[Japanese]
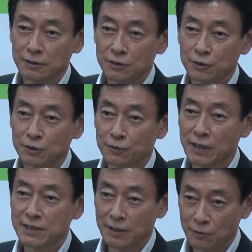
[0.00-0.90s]
求人を
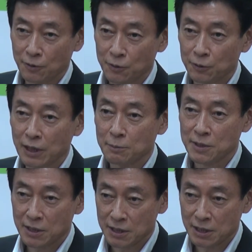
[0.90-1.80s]
増やしているということであり
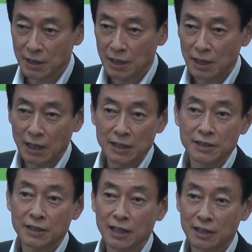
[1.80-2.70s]
ましたし、
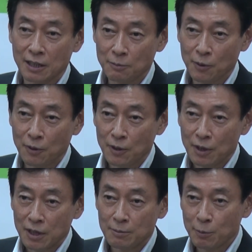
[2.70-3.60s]
IT 関係も
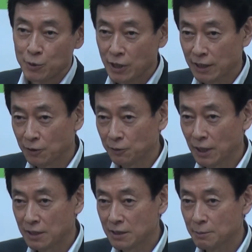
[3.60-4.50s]
今申し上げたよう
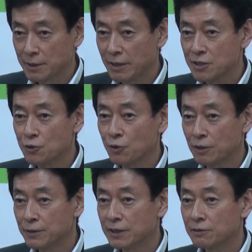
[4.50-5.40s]
なさまざまな需要
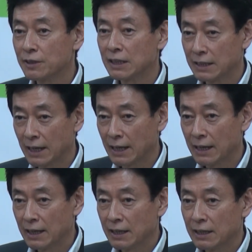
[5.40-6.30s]
が増えている中で、
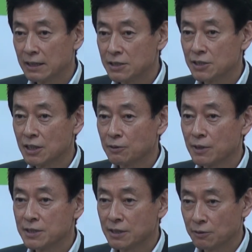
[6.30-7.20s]
人材を
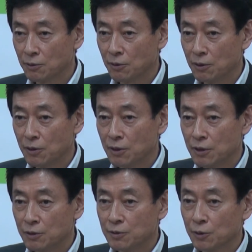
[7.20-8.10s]
増やしていると
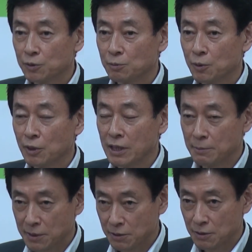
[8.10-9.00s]
いうようなこともあり
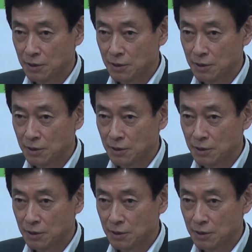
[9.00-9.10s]
ます。